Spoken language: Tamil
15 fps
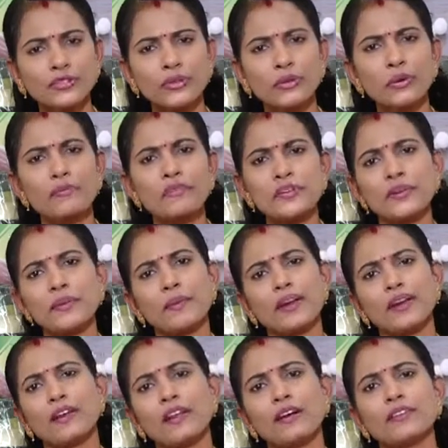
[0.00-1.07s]
இன்னொரு விஷயம்
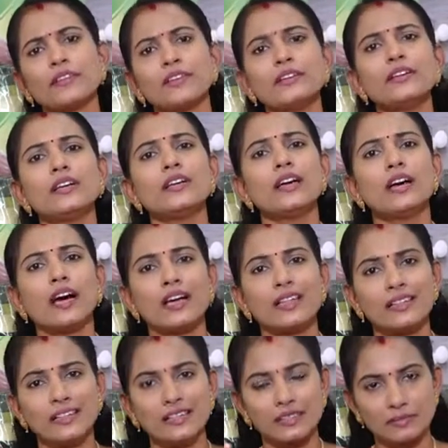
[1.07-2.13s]
என்னென்னா வந்து
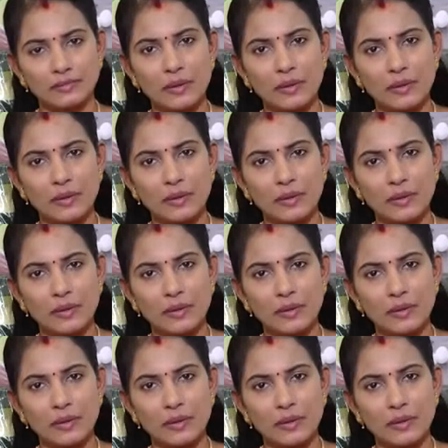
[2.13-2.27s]
அந்த